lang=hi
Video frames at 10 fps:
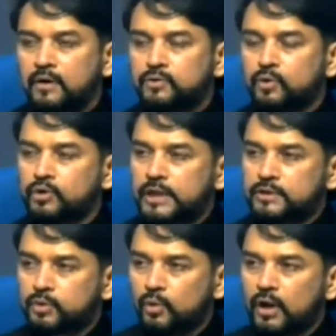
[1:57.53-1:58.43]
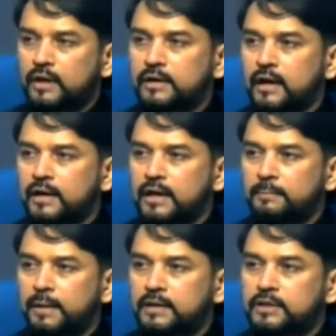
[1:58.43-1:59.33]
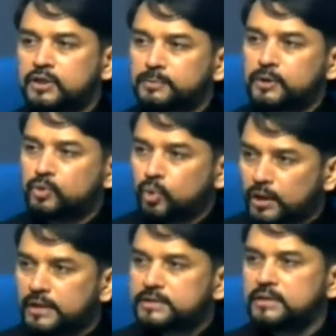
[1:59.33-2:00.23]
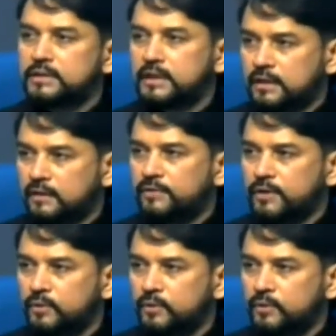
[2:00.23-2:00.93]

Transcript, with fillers: 2016 के आने के बाद इसमें दुगने से ज्यादा रिकवरी हुई